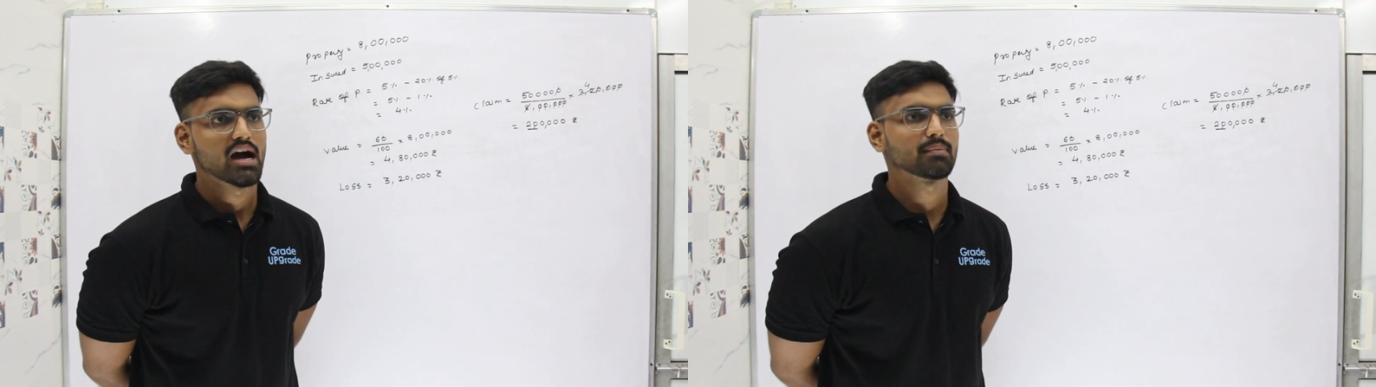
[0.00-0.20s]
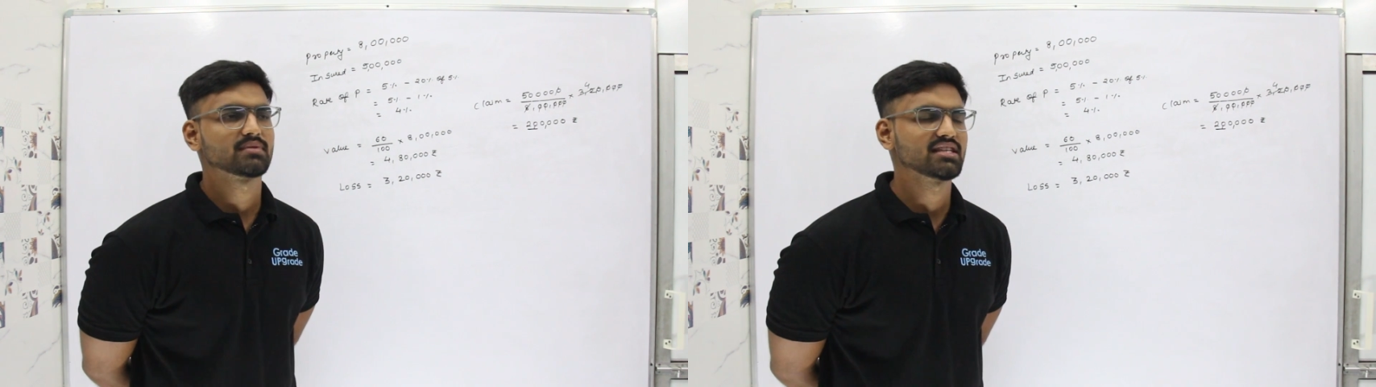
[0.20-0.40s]

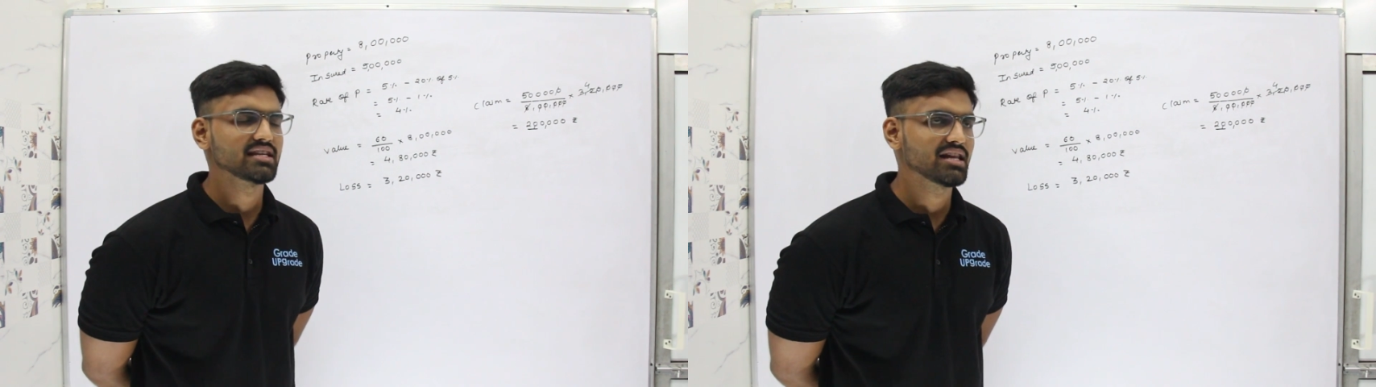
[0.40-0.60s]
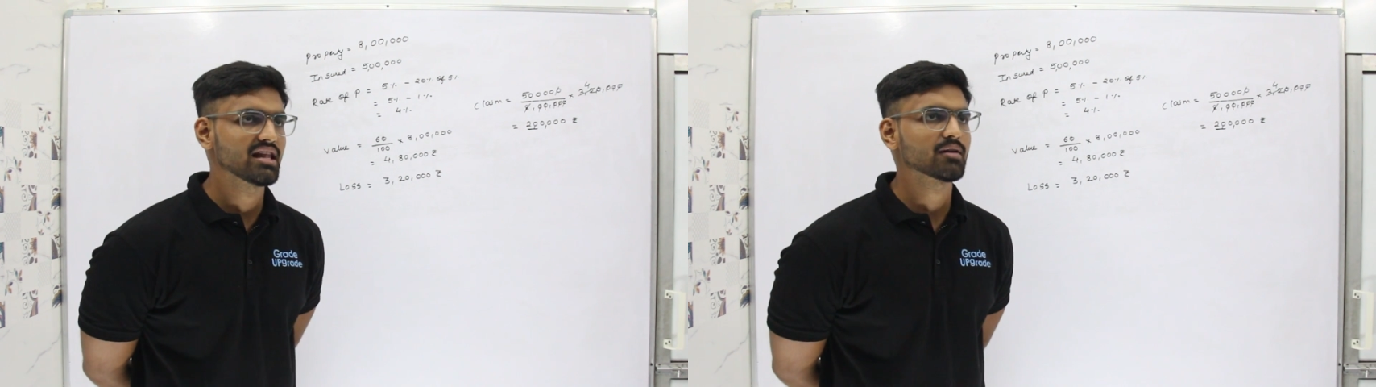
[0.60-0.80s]
अब
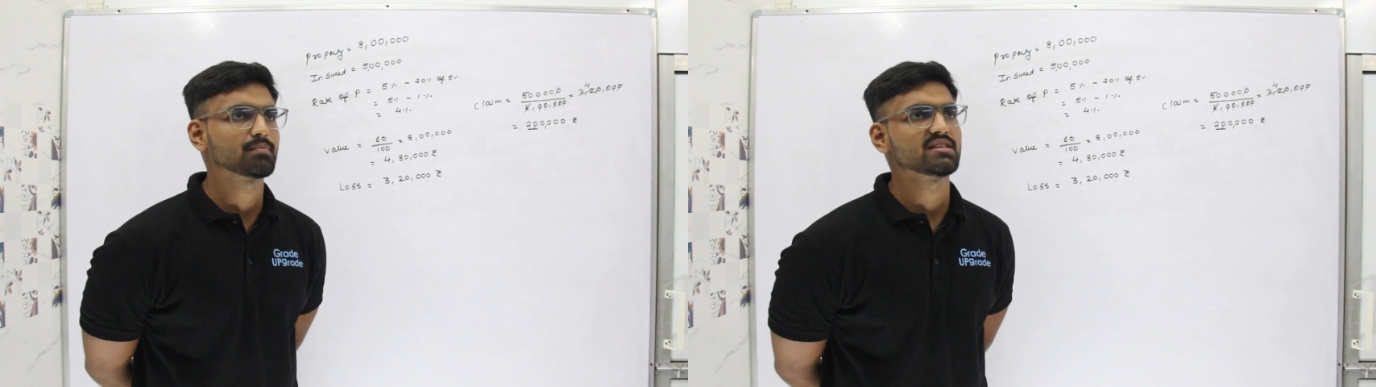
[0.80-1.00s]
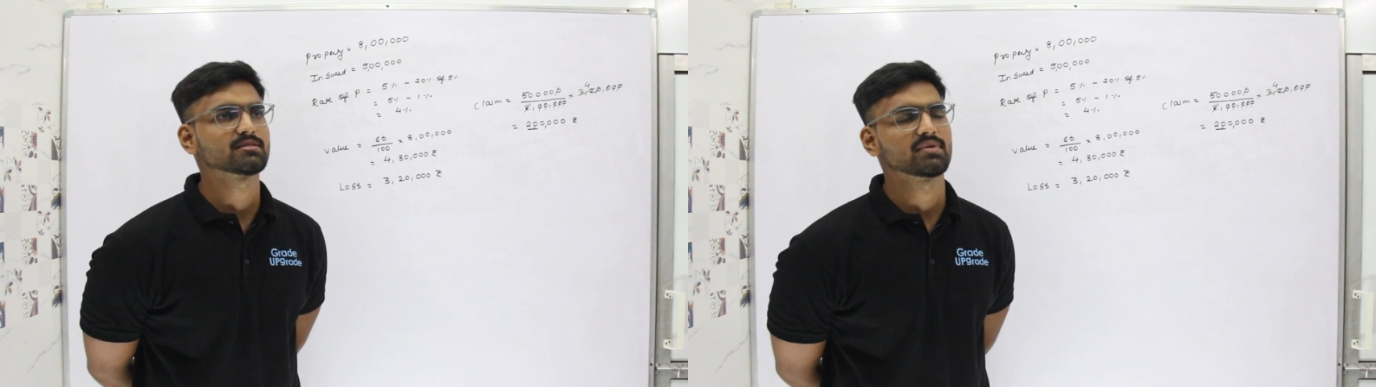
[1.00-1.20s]
तीन लाख
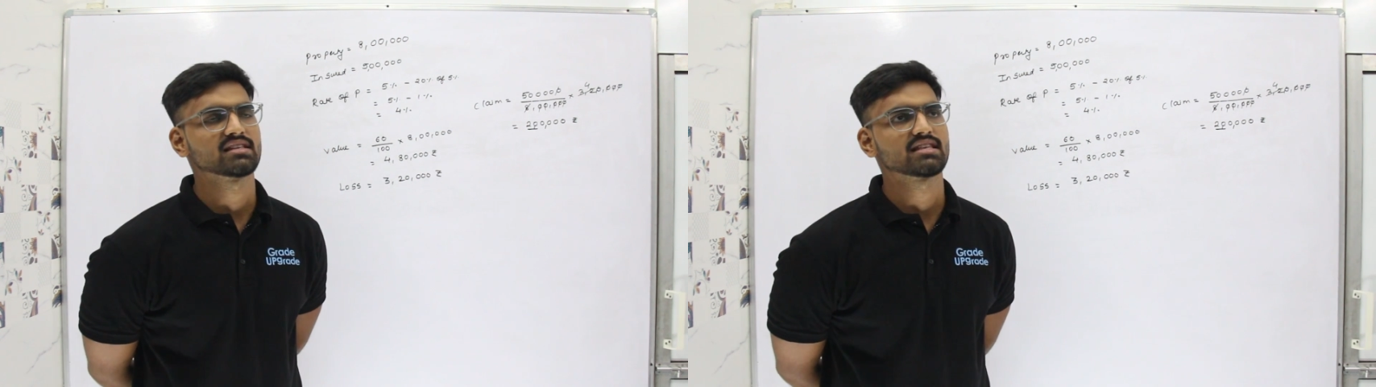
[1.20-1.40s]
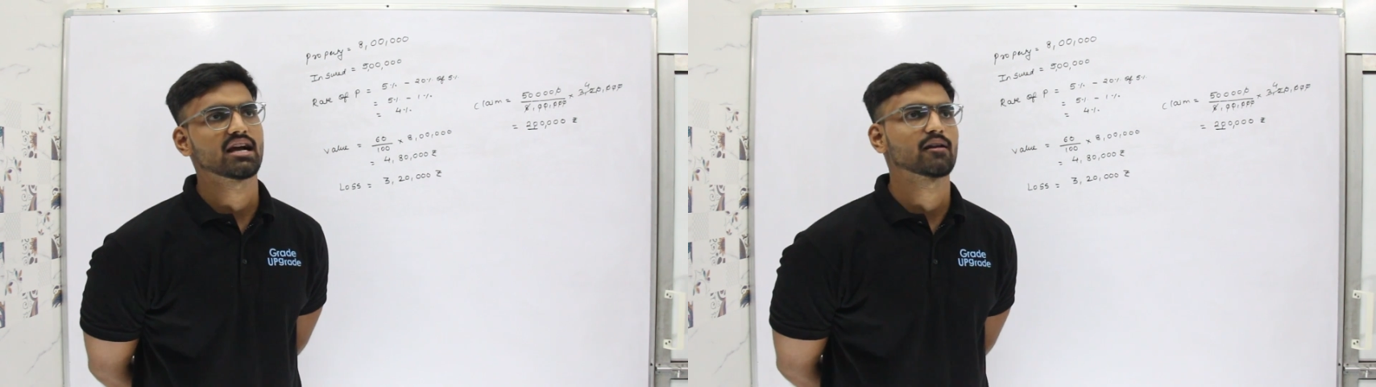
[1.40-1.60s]
बीस में
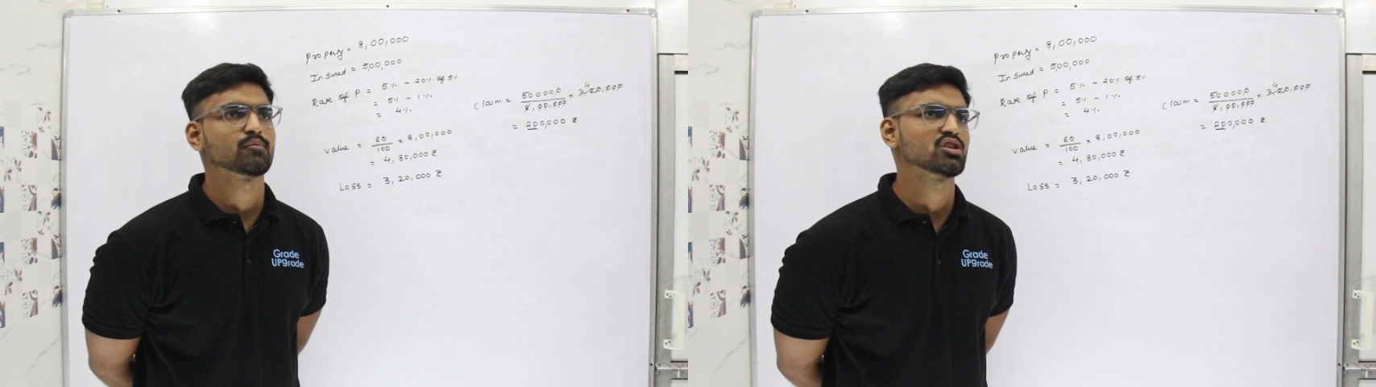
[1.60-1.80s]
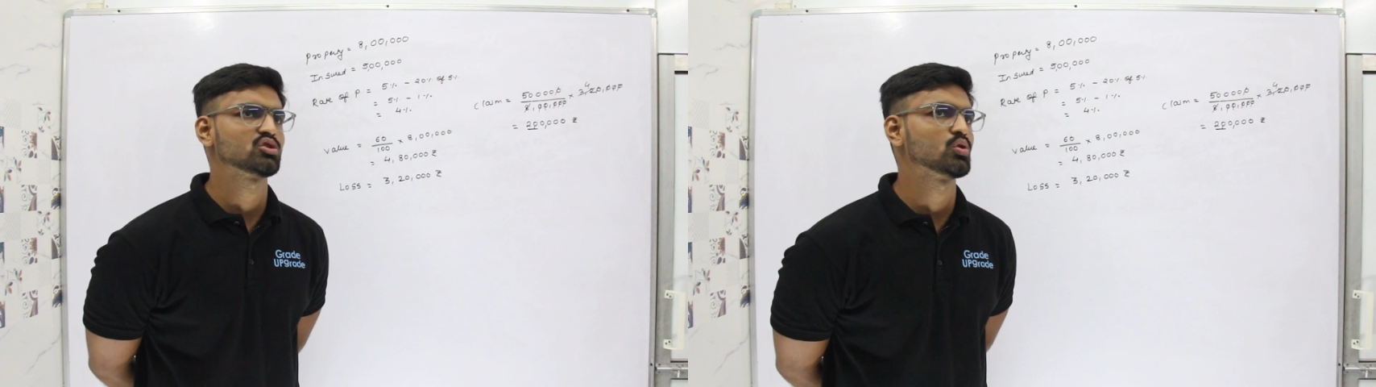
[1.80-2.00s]
से अगर
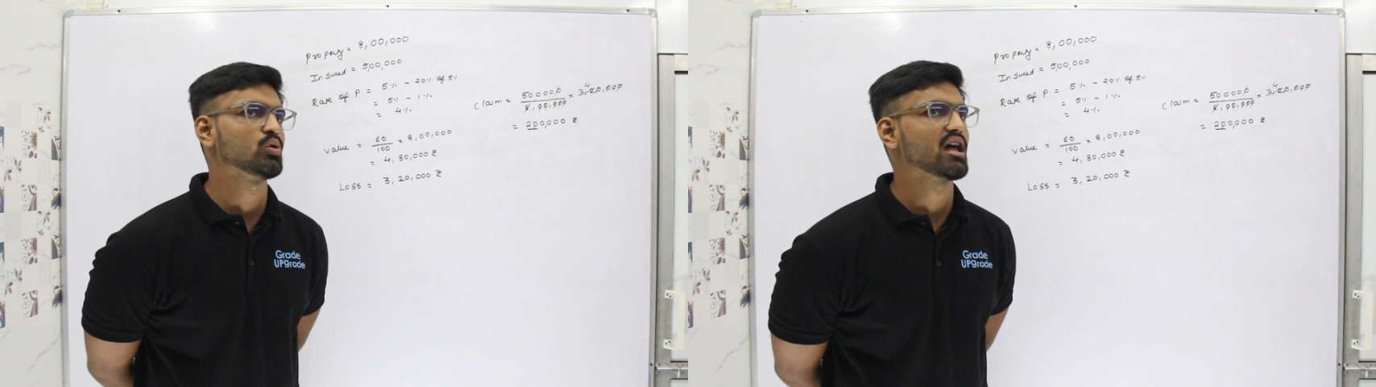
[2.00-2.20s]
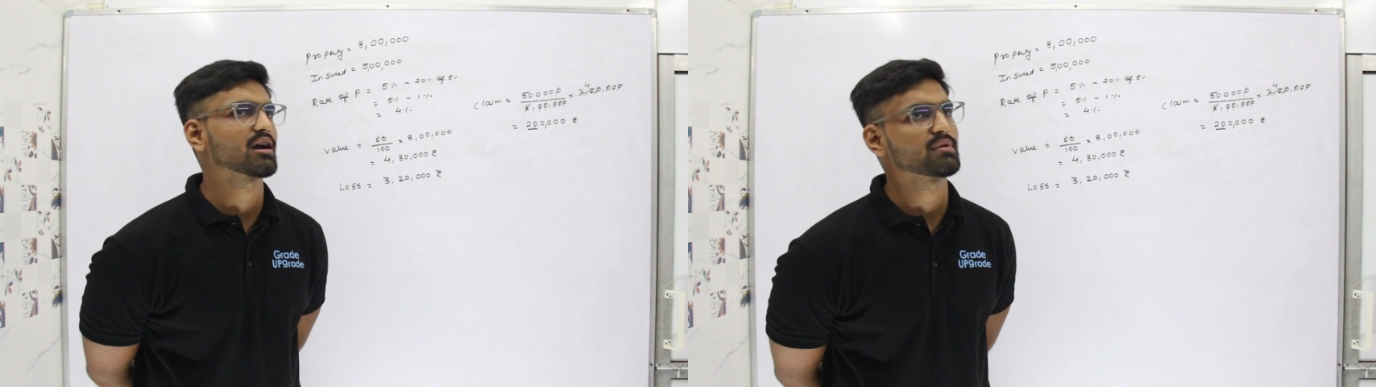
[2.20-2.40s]
मुझे दो
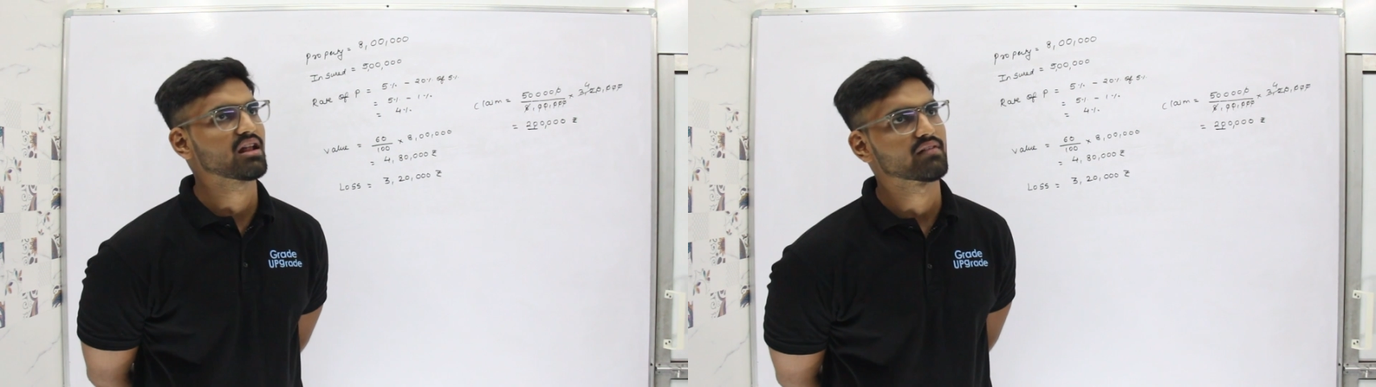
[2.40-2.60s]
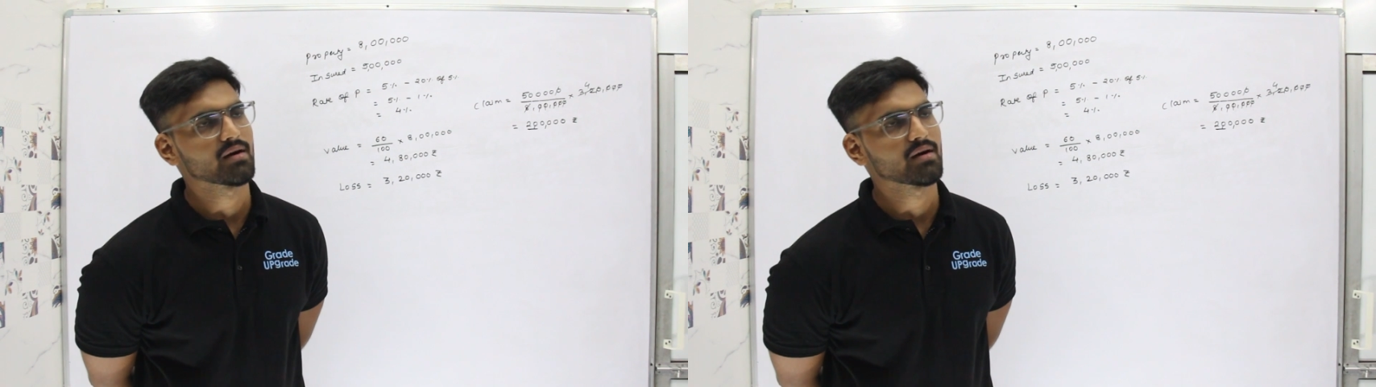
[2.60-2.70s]
लाख मेरा